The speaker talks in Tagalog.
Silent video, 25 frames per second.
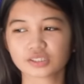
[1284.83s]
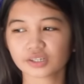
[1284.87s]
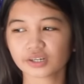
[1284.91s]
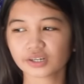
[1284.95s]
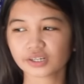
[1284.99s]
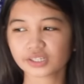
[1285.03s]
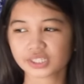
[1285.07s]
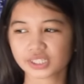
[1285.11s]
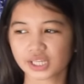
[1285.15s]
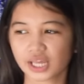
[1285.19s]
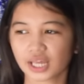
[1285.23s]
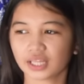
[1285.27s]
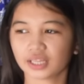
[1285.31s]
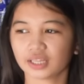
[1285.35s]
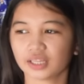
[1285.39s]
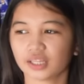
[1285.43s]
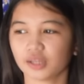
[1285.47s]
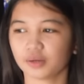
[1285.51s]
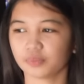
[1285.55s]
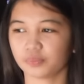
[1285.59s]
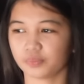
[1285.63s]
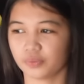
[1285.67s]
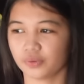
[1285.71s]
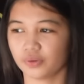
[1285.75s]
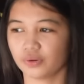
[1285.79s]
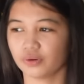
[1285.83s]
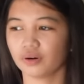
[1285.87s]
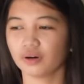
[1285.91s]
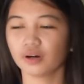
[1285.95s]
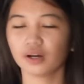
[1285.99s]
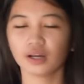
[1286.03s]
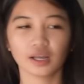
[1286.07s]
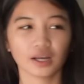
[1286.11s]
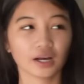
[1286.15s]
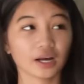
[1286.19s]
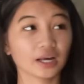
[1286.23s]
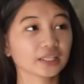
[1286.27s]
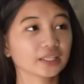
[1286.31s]
tsaka Sunday po,
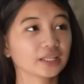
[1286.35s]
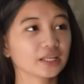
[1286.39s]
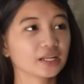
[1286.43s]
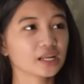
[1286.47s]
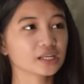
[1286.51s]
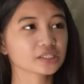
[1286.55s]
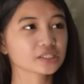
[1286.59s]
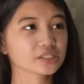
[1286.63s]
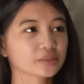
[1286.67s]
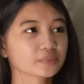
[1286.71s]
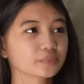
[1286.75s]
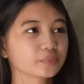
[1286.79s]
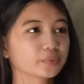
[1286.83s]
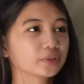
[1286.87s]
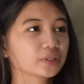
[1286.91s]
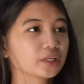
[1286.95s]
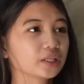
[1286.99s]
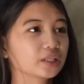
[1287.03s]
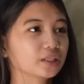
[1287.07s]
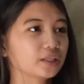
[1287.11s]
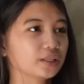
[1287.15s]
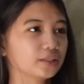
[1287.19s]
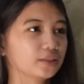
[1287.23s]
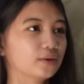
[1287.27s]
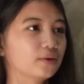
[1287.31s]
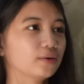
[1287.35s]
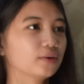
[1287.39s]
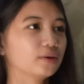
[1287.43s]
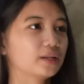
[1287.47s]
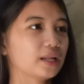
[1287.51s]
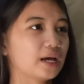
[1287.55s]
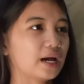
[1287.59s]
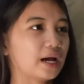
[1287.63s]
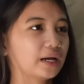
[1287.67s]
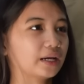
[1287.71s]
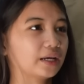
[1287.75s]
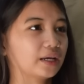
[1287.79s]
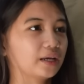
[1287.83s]
kadalasan po nandito ako
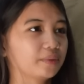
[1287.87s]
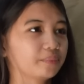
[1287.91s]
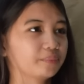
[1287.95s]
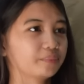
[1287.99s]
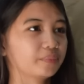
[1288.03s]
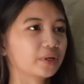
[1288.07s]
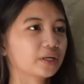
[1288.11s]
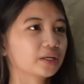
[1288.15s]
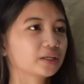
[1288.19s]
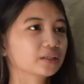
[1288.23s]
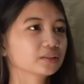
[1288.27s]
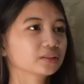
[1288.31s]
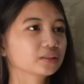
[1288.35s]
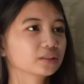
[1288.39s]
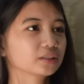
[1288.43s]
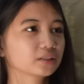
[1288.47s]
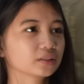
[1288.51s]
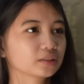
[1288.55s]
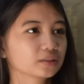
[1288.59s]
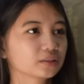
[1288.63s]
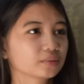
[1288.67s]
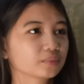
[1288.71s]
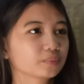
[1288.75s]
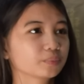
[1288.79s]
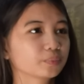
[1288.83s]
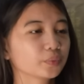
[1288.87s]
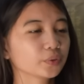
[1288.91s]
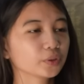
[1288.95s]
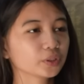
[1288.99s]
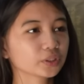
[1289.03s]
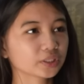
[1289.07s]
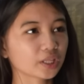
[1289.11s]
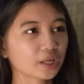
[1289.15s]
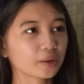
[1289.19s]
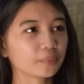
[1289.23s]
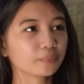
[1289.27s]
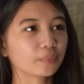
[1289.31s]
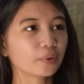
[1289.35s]
lagi. Parang full
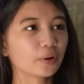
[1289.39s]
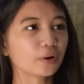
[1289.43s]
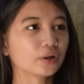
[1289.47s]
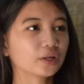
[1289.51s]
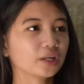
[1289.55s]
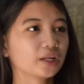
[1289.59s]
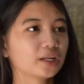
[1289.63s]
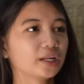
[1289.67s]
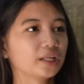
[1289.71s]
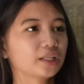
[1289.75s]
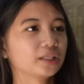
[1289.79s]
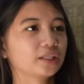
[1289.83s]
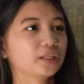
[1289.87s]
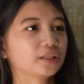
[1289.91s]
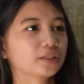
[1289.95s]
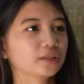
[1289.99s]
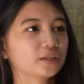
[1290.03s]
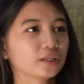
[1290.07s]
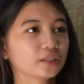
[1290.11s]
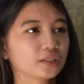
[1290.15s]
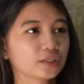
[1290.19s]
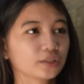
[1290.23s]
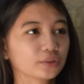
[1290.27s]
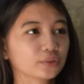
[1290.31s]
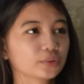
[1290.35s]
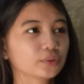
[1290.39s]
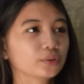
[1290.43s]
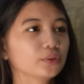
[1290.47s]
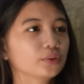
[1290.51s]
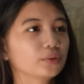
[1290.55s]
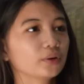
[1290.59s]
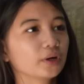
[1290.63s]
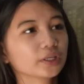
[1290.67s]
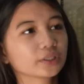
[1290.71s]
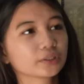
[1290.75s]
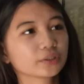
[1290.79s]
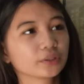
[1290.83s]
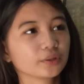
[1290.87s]
time po ako na nandito na
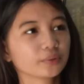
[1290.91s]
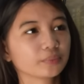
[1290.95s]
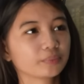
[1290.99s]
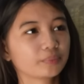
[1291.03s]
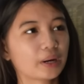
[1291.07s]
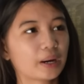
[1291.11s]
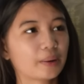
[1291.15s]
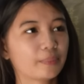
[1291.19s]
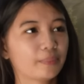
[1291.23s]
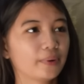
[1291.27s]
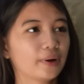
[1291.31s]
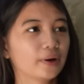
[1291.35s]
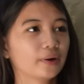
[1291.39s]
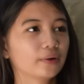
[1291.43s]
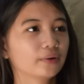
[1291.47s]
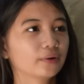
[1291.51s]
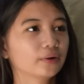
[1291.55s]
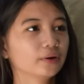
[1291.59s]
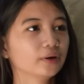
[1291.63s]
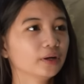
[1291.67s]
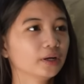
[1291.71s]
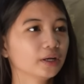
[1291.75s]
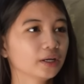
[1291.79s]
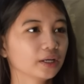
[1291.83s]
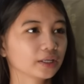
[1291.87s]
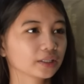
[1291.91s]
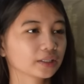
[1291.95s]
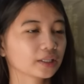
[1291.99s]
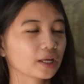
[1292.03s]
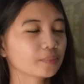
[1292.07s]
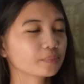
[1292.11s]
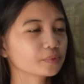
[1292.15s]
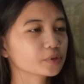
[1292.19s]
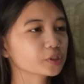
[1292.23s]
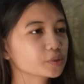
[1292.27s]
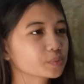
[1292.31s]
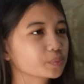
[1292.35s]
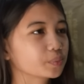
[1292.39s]
tinutulungan ko yung papa ko.
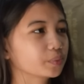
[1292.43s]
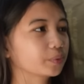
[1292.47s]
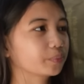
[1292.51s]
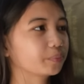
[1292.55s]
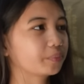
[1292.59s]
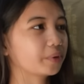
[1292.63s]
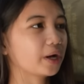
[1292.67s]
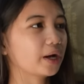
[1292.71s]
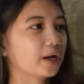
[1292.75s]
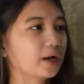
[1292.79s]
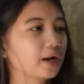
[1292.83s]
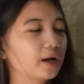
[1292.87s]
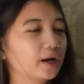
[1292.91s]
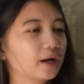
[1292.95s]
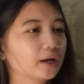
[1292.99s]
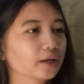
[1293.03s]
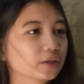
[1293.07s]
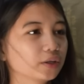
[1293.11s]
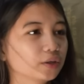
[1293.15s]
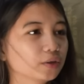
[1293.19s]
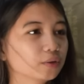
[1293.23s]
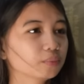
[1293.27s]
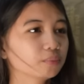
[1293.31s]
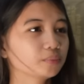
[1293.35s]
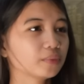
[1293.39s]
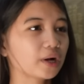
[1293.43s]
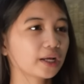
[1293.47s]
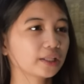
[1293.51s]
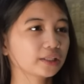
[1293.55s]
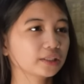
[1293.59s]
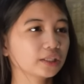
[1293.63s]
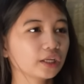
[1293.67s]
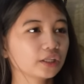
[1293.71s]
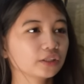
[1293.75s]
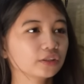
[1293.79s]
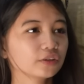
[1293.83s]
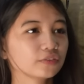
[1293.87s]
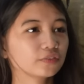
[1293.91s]
Tapos po pag yung
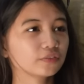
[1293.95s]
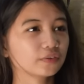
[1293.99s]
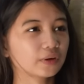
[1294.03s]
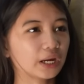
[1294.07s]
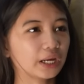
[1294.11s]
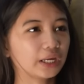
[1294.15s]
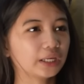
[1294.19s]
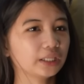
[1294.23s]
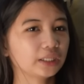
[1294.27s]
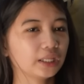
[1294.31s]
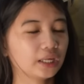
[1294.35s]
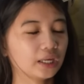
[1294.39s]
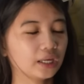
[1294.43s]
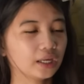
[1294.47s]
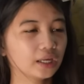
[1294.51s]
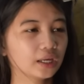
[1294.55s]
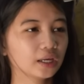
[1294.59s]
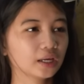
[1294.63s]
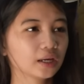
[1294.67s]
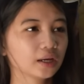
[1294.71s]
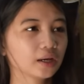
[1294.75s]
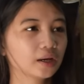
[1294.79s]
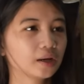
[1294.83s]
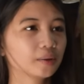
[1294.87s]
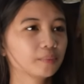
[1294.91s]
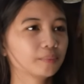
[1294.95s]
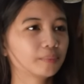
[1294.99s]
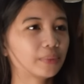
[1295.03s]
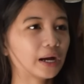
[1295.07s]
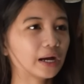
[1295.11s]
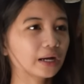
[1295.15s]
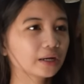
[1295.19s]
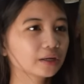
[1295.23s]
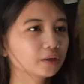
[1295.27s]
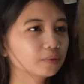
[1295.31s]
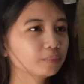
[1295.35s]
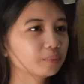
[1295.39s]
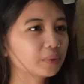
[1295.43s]
Monday to Friday,
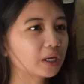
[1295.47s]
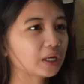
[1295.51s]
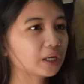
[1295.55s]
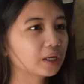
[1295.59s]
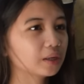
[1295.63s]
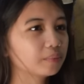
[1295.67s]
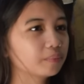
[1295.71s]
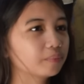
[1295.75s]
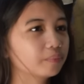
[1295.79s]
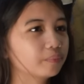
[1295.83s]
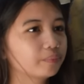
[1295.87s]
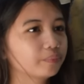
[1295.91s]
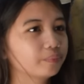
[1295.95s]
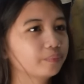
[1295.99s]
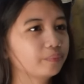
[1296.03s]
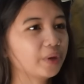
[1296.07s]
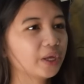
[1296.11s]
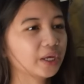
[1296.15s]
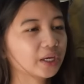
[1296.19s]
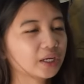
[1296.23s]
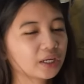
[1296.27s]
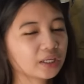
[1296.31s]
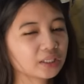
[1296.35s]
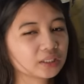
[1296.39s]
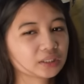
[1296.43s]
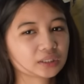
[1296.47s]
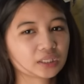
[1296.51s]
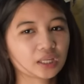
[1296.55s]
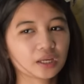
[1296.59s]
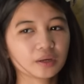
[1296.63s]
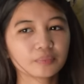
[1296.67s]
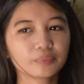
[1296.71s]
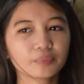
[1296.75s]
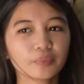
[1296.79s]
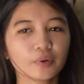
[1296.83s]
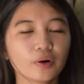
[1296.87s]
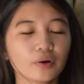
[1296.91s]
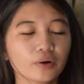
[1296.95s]
pag may vacant
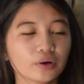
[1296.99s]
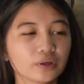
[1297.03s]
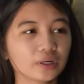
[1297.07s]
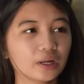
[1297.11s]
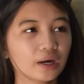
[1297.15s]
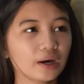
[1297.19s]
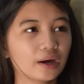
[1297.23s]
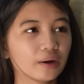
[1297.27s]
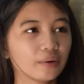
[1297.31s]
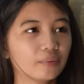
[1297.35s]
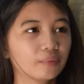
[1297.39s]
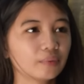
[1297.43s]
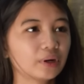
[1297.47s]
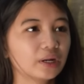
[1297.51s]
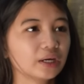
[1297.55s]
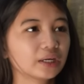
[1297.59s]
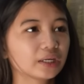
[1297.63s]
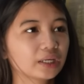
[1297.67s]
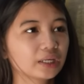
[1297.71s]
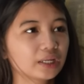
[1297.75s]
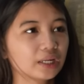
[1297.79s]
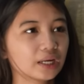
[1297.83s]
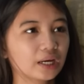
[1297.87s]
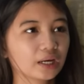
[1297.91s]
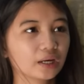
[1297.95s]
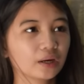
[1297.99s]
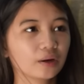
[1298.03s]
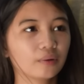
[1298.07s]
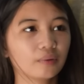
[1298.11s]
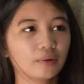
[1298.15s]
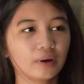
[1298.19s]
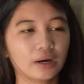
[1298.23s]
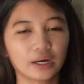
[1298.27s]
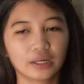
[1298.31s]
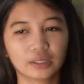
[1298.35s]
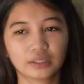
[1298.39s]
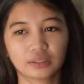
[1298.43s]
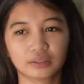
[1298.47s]
time po ako na walang
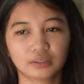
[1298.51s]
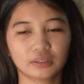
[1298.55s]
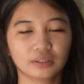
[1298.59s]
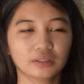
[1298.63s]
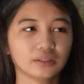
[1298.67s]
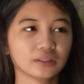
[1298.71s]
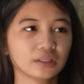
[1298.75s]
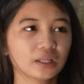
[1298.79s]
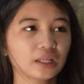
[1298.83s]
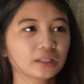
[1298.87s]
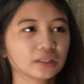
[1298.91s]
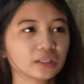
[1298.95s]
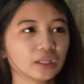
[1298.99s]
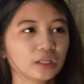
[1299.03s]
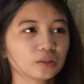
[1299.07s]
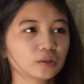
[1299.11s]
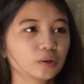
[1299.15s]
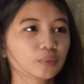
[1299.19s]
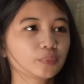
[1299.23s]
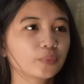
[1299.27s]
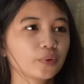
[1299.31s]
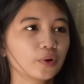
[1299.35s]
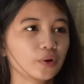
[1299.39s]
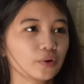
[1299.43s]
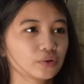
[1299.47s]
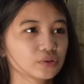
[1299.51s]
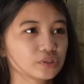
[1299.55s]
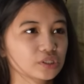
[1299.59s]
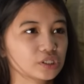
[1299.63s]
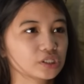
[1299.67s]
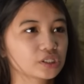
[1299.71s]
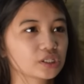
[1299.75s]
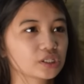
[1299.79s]
ginagawa, nandito po ako sa